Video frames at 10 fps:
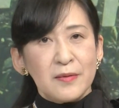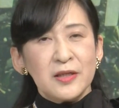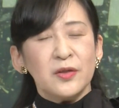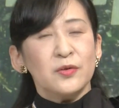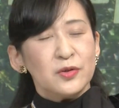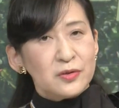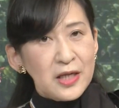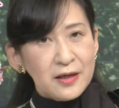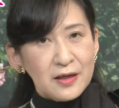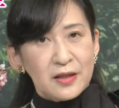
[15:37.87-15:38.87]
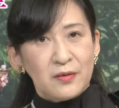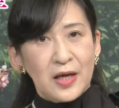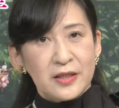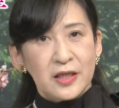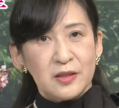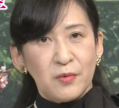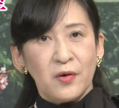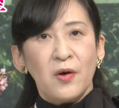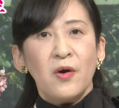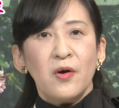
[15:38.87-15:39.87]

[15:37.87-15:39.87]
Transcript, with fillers: までの10年間の間にも